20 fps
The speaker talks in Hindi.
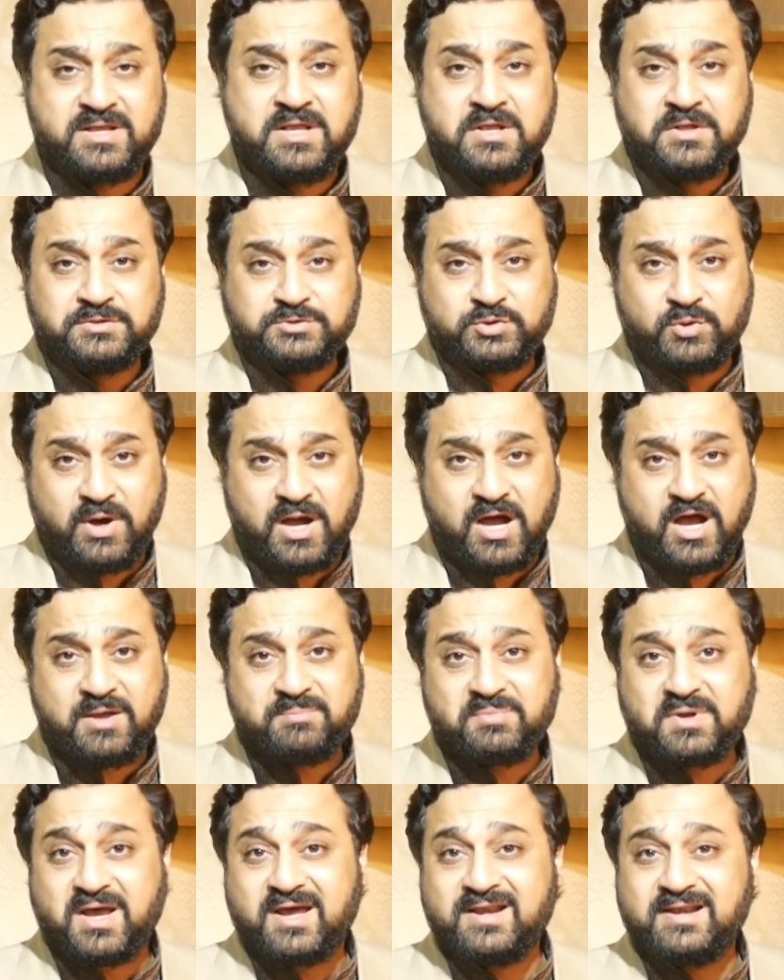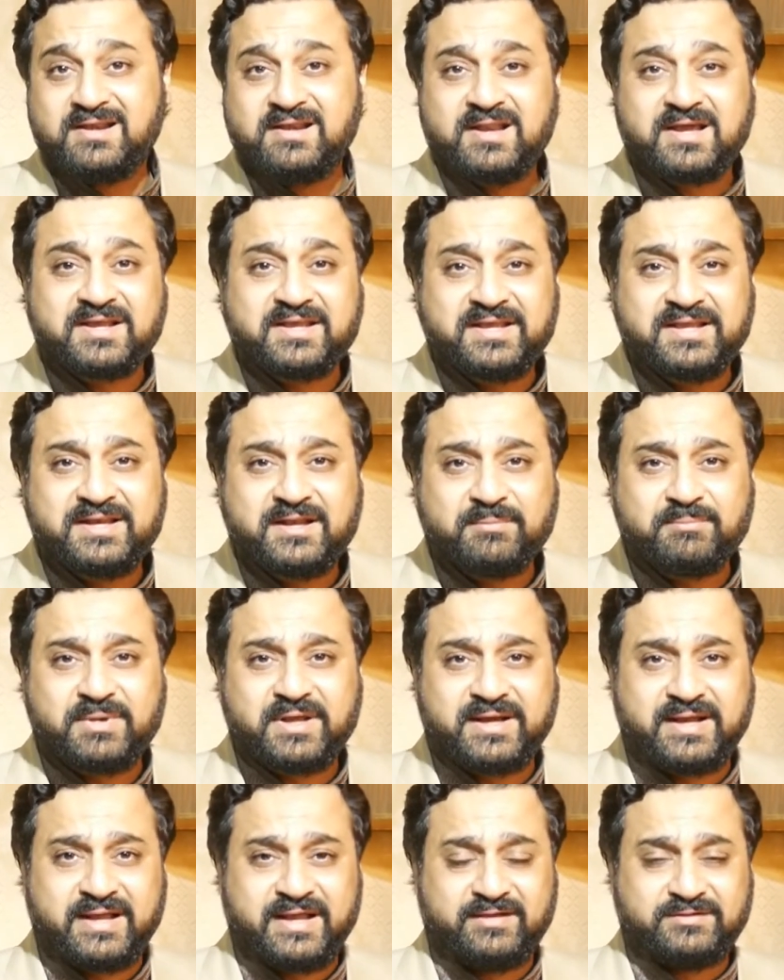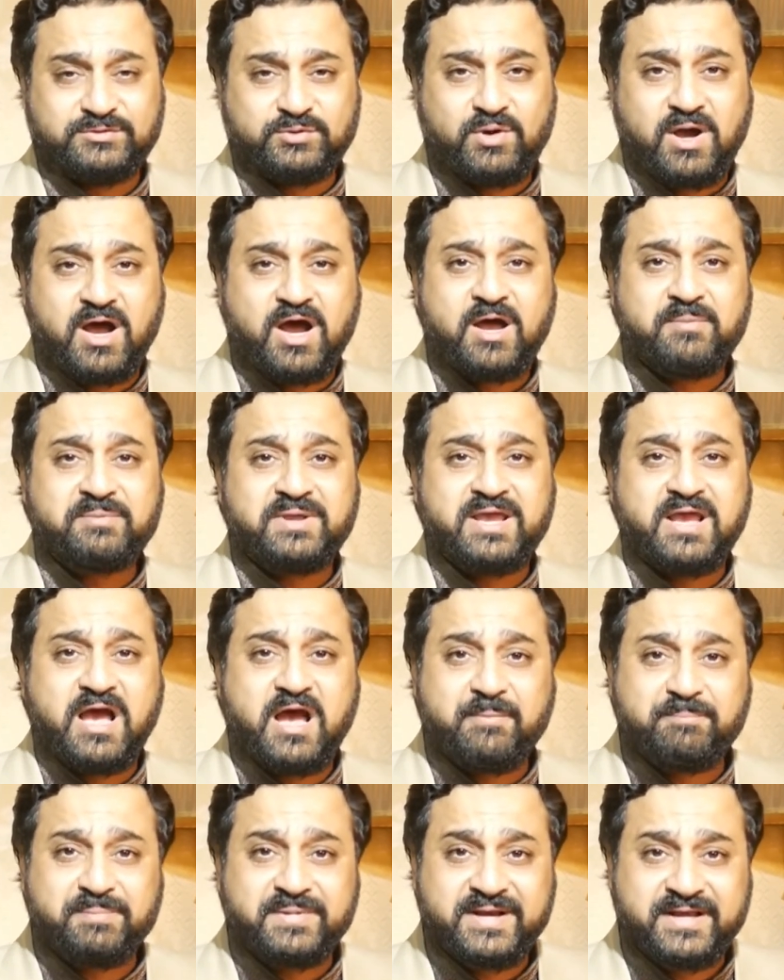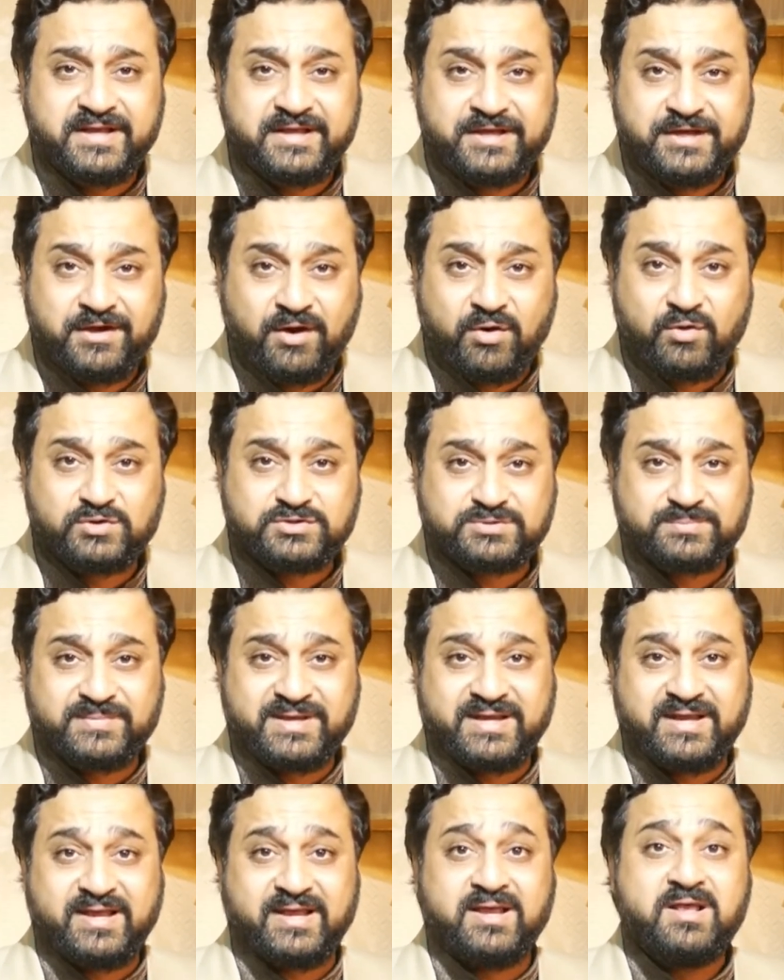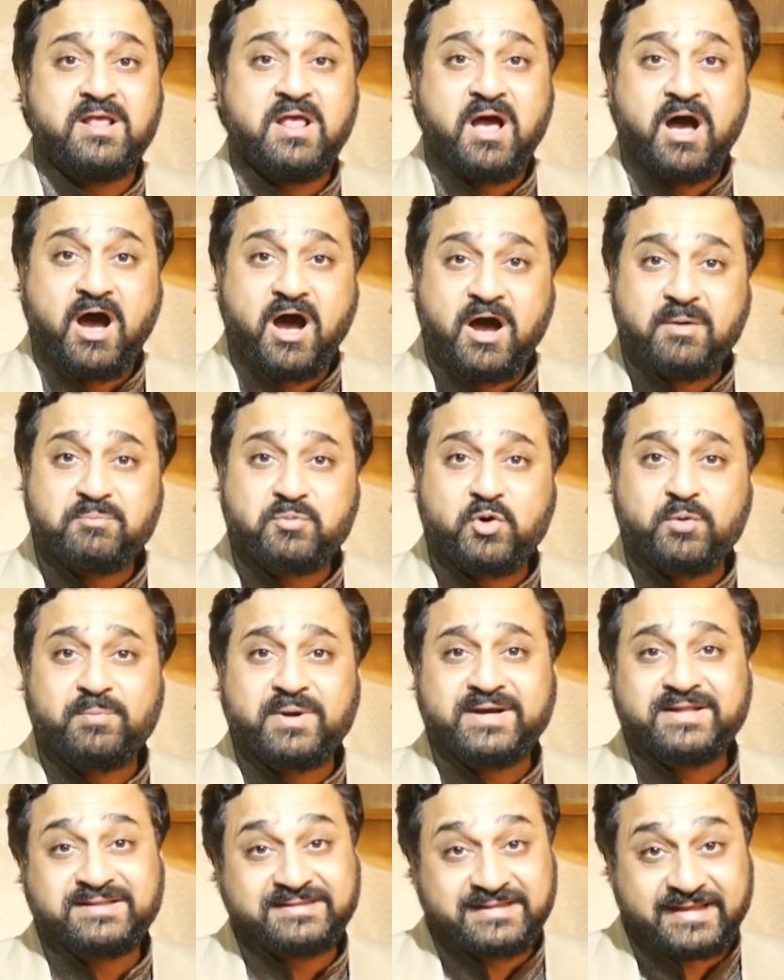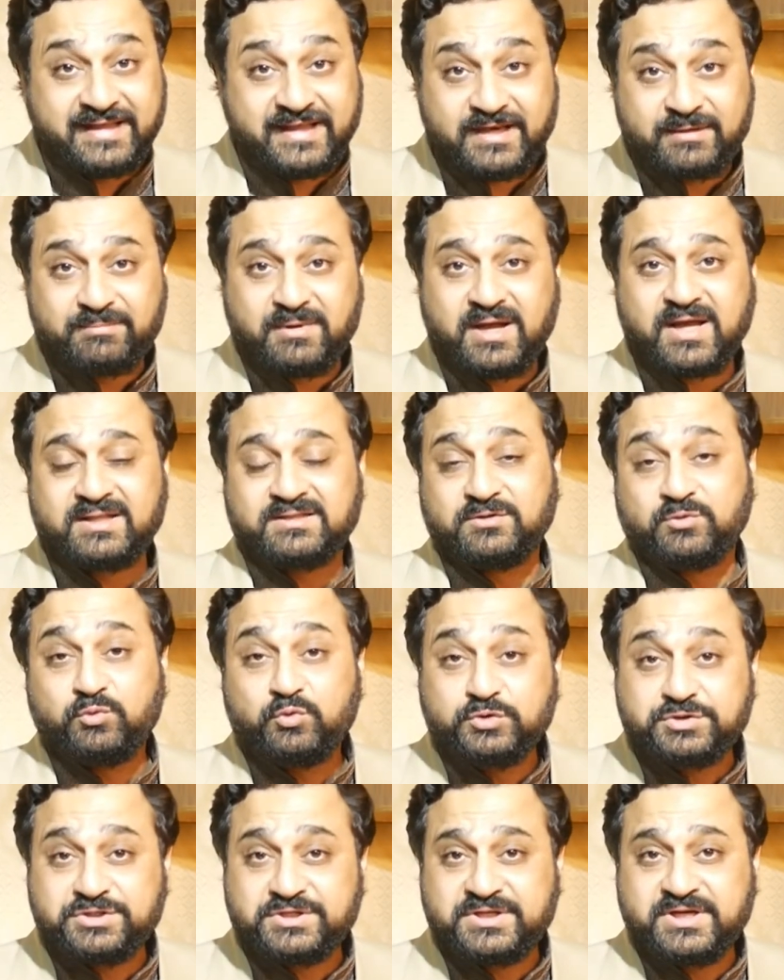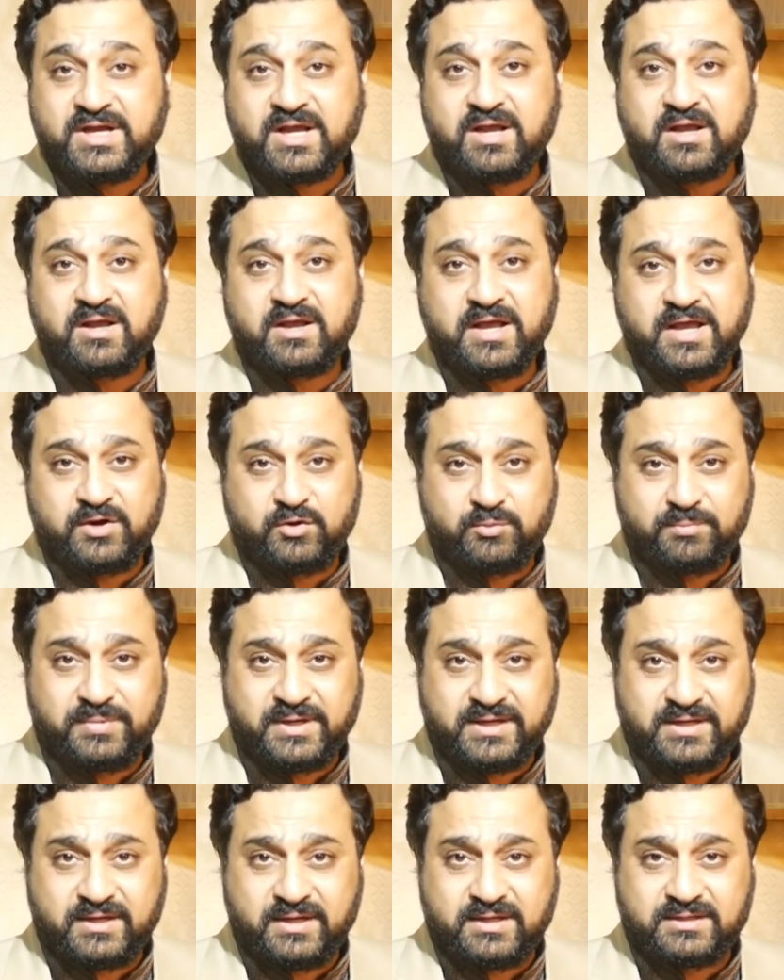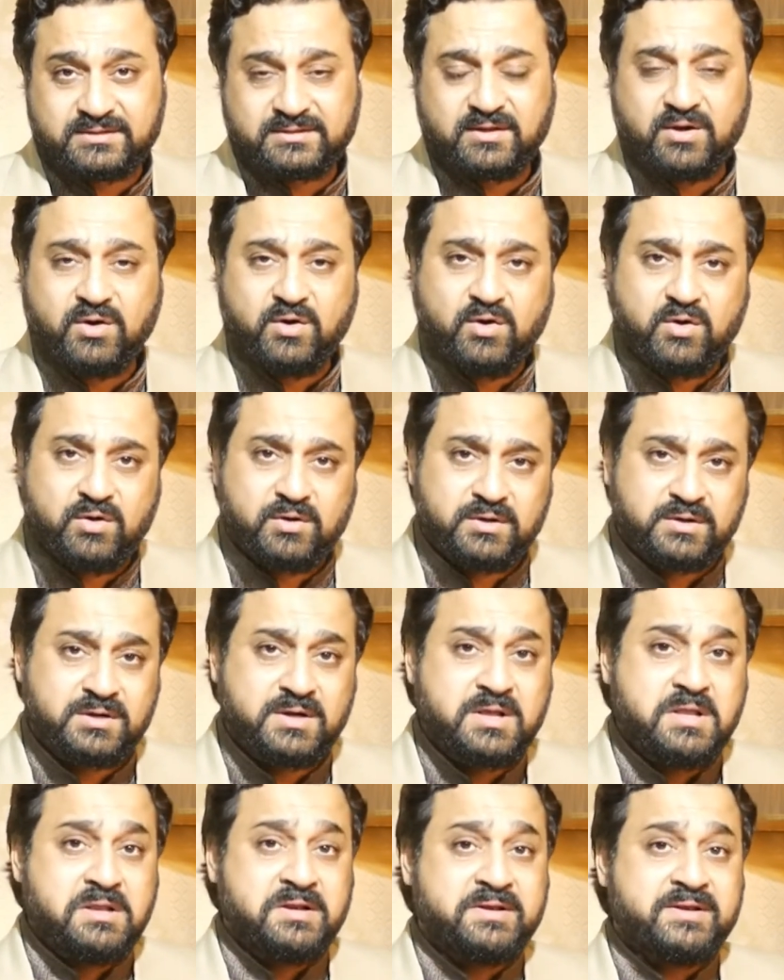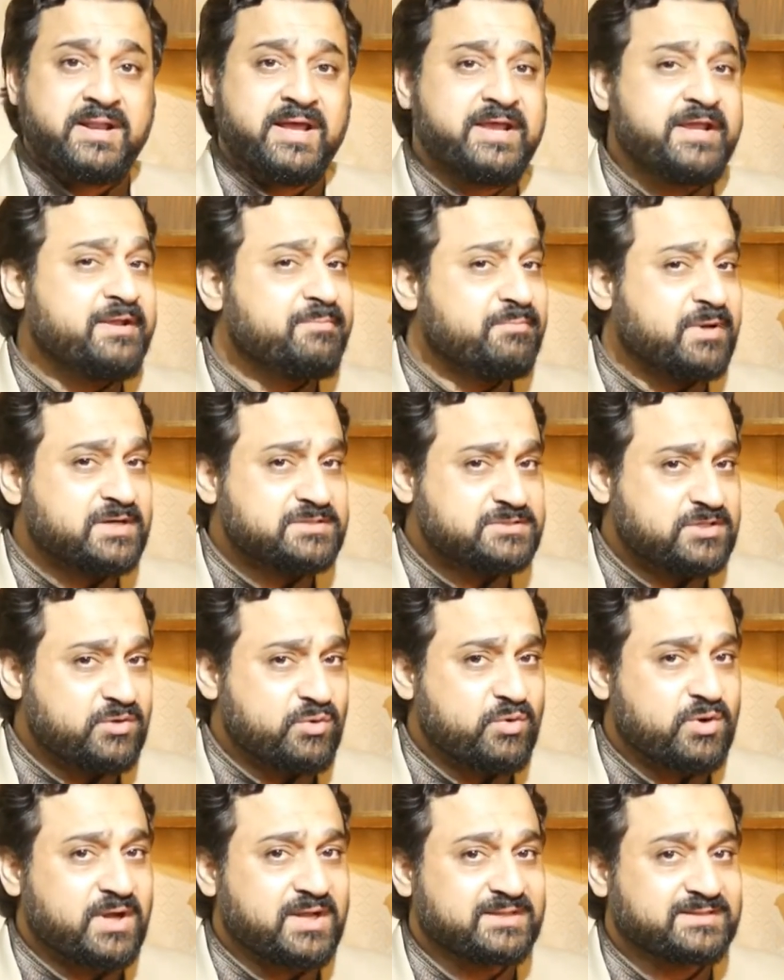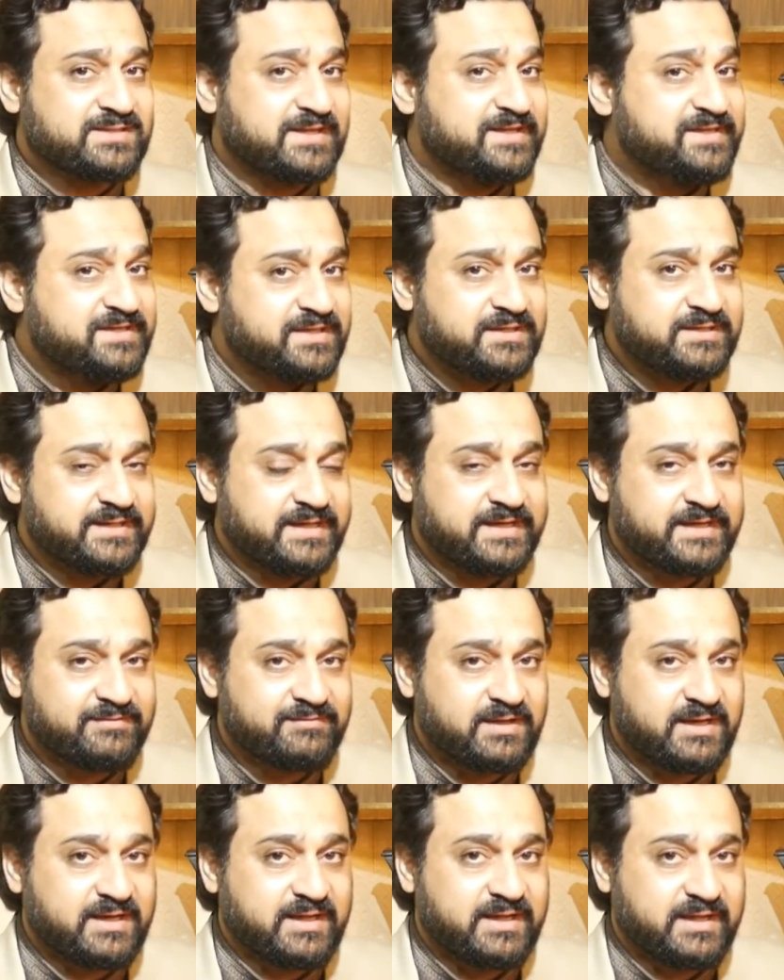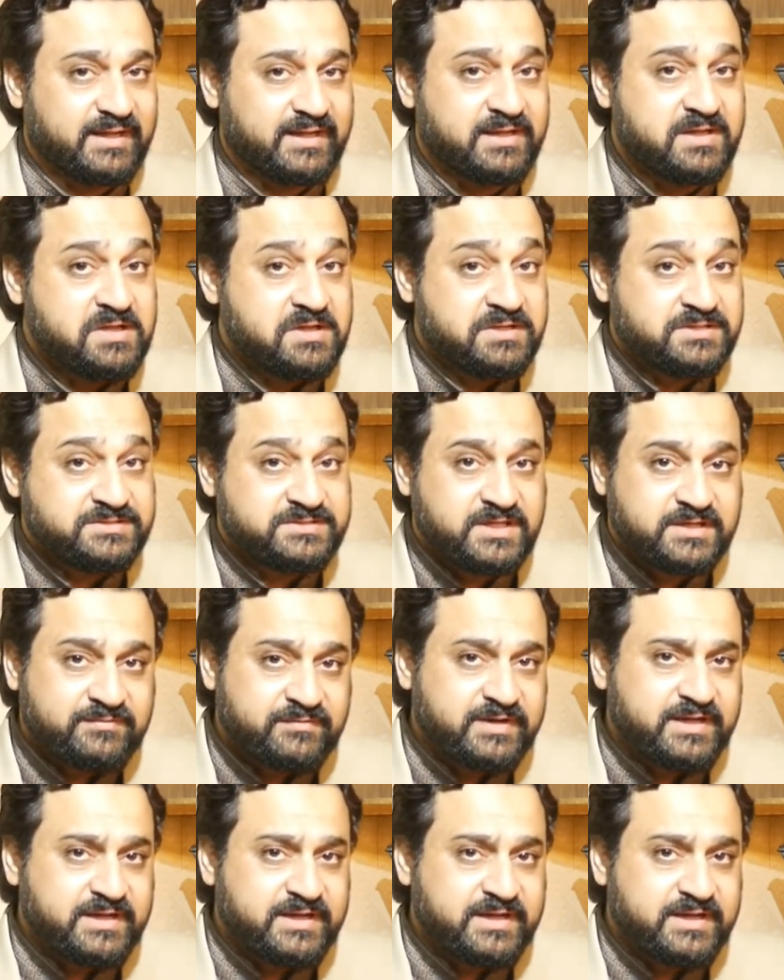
जो आपका लकी नंबर है जो आपके अपने ही हाउस में है आपको बड़ी देर बाद खुशियाँ खैर बरकत और नई मंजिलों का तयन देने वाला है जनवरी